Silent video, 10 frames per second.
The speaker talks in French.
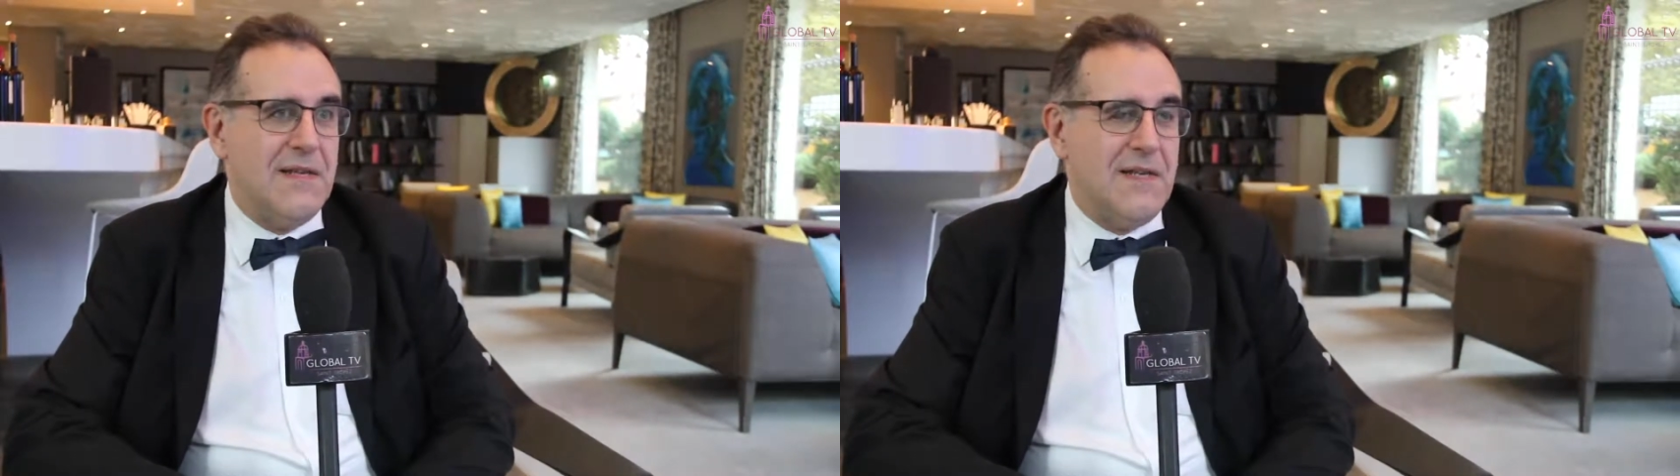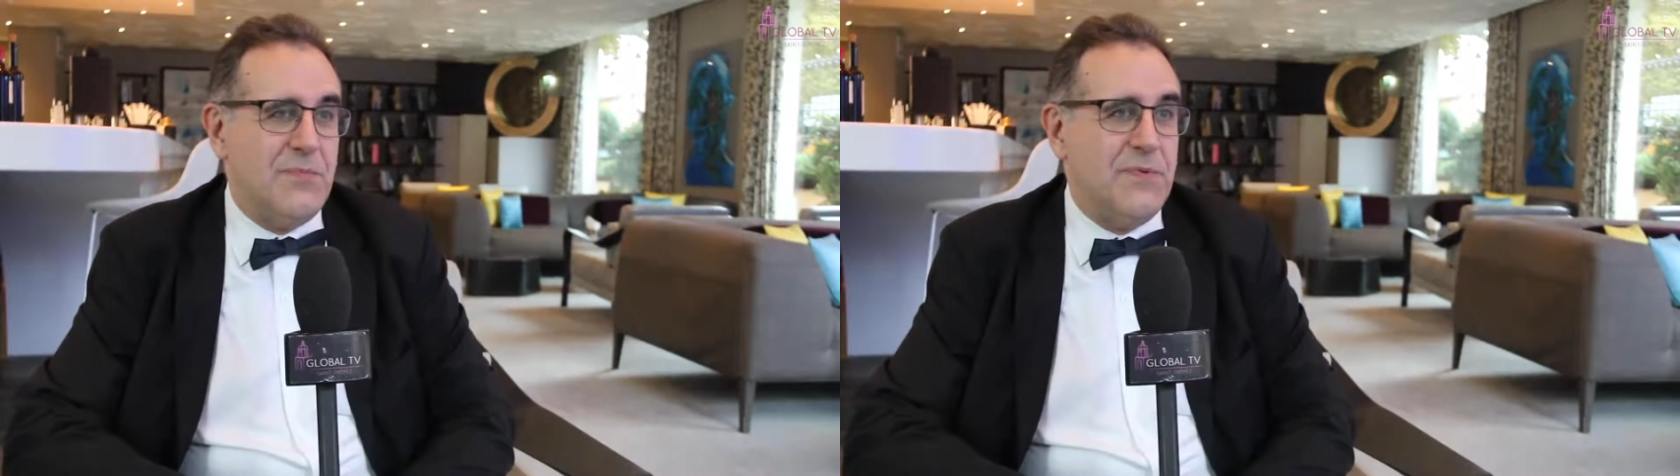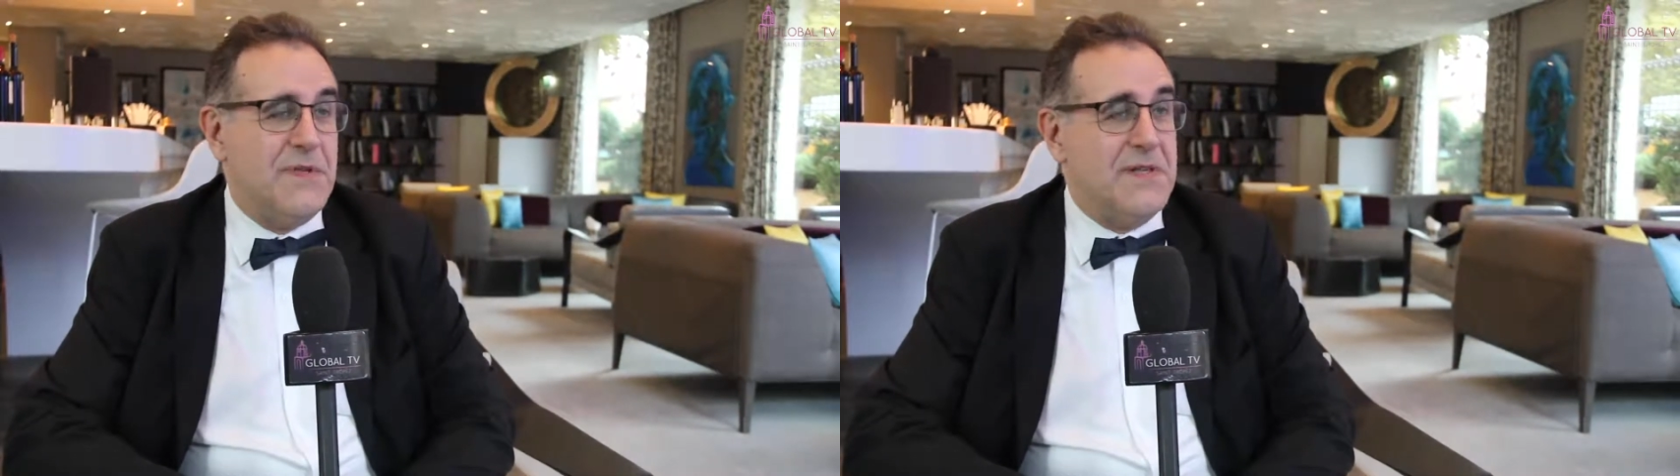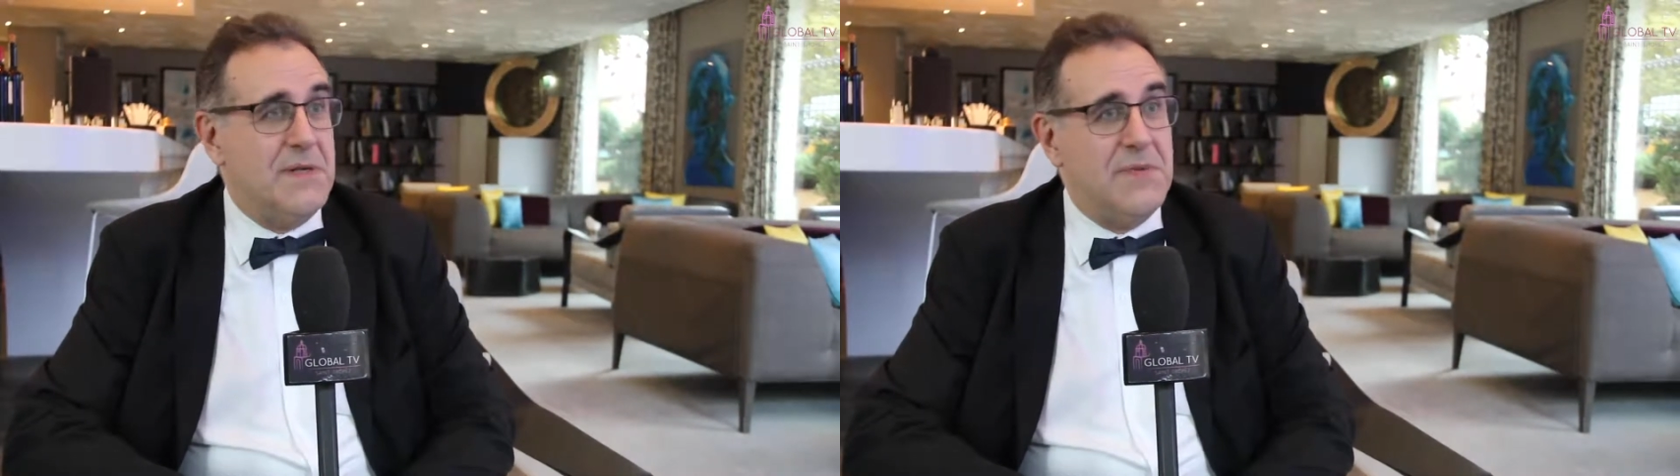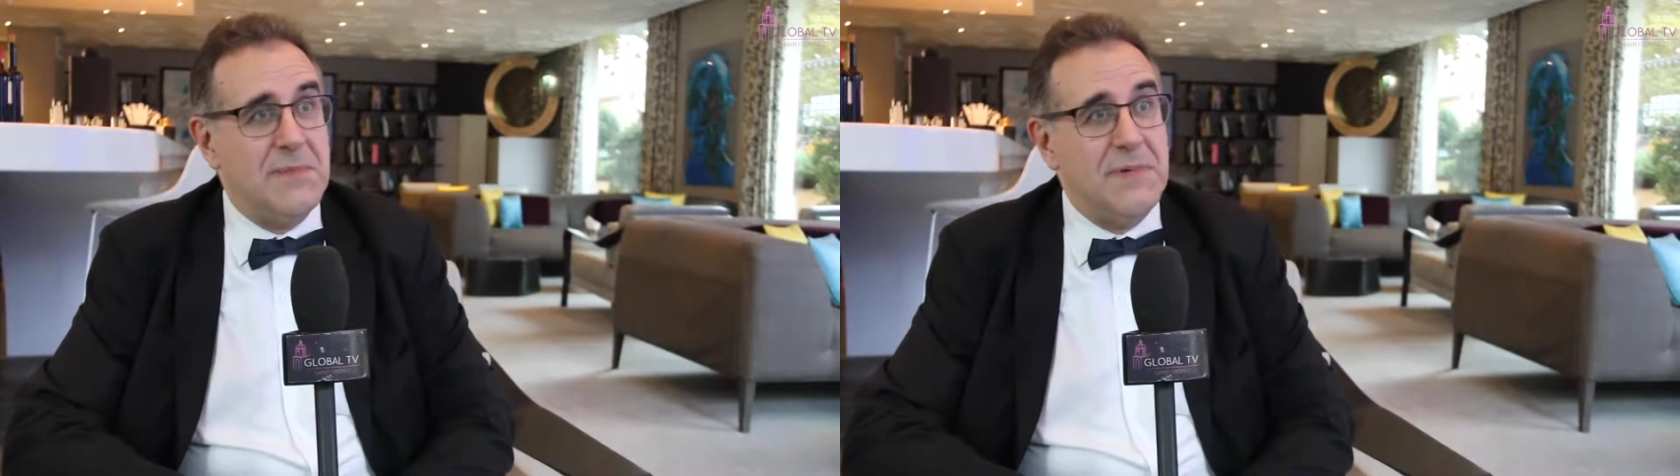Et puis ça
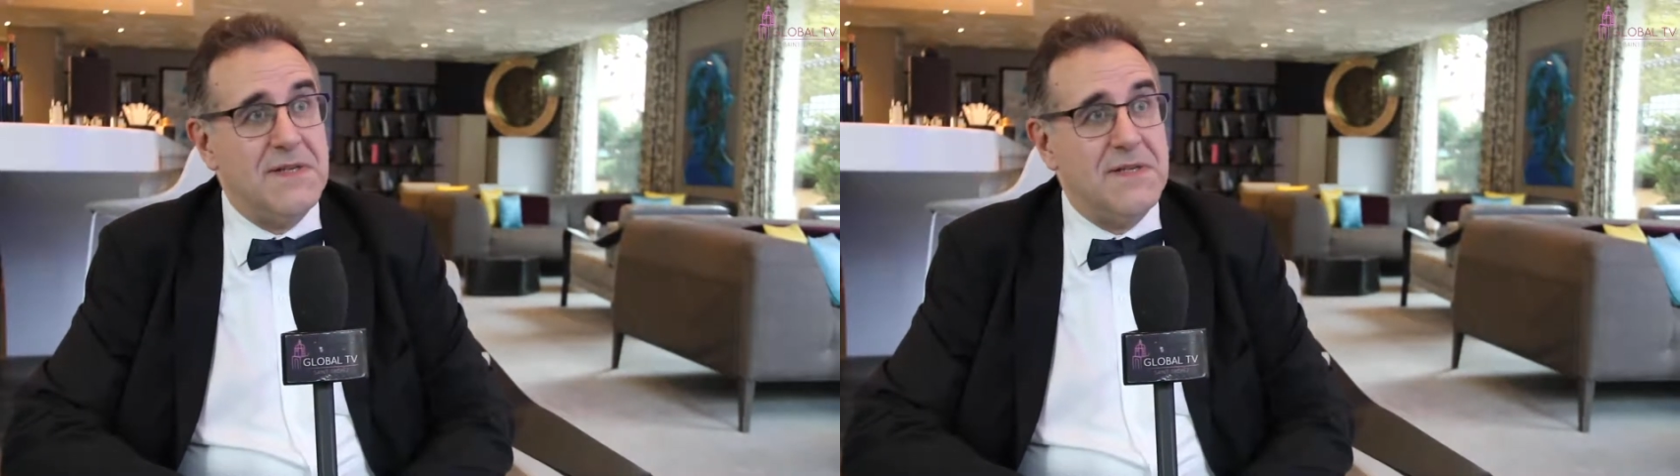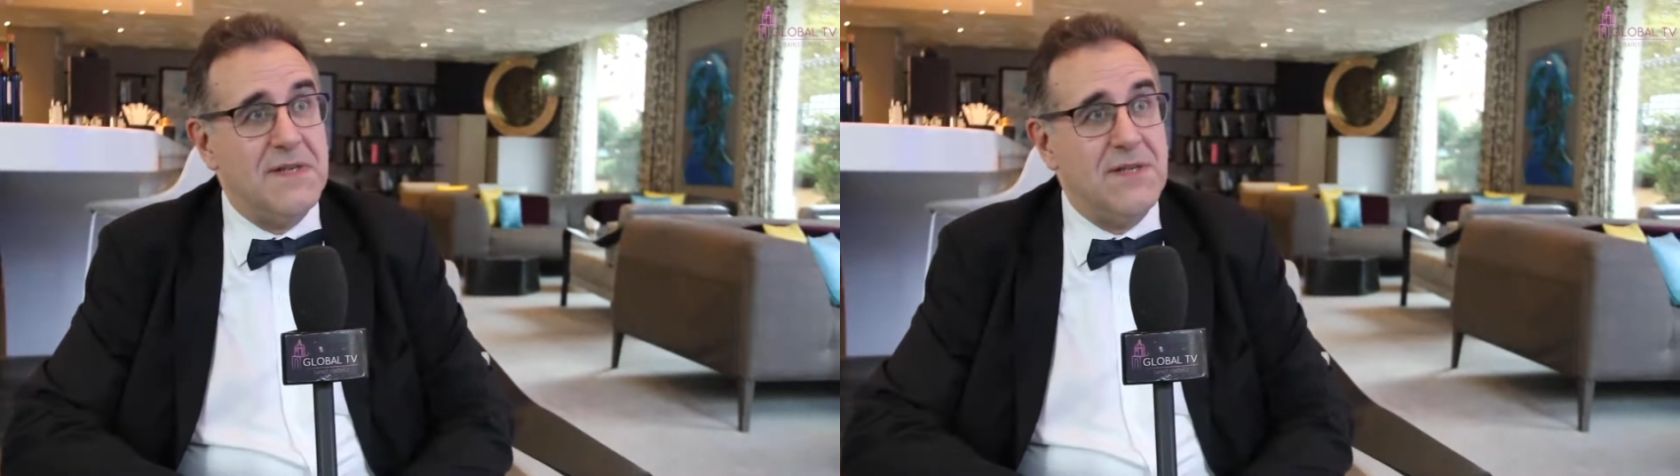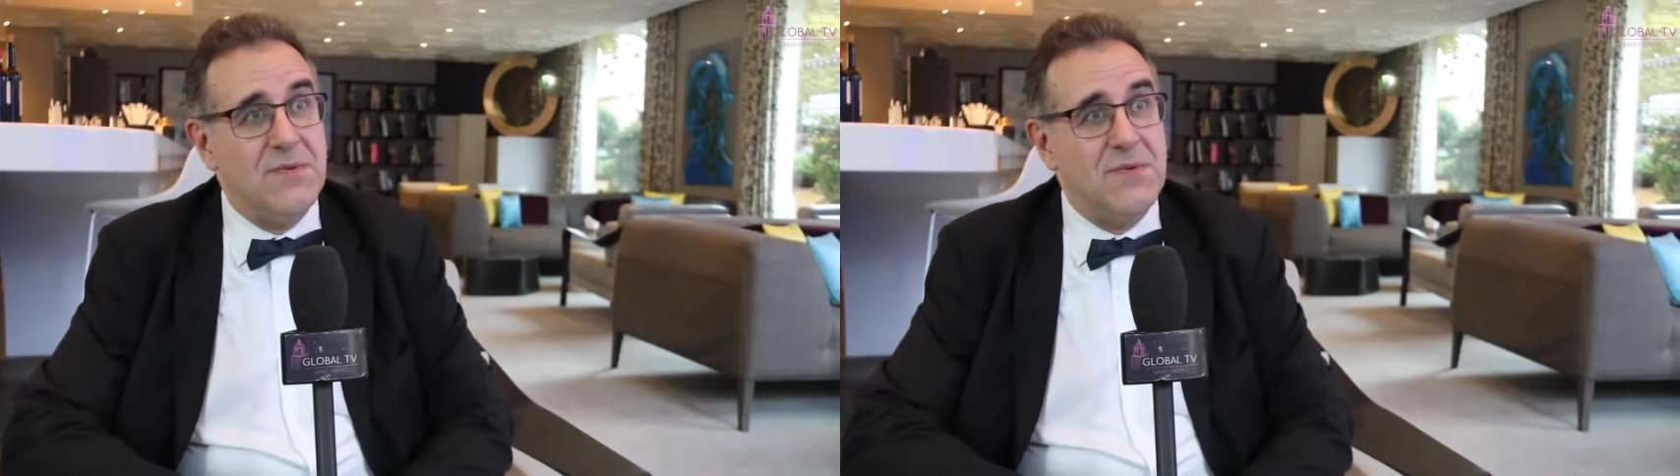s'est bien passé,